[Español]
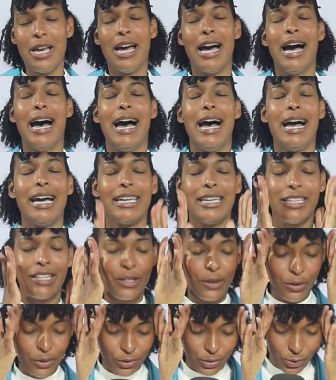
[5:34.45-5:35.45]
Ay
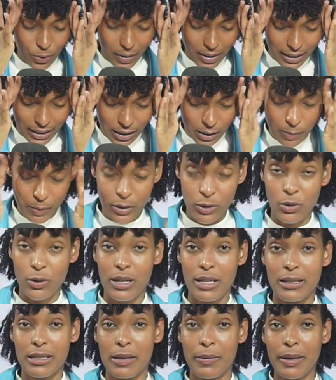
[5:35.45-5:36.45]
Dios, cuántas
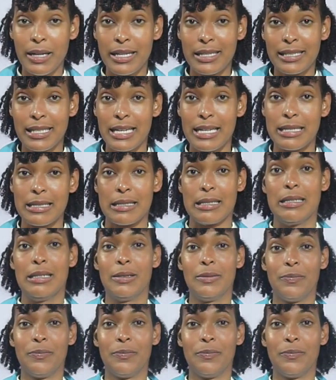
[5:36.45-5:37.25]
personas a veces,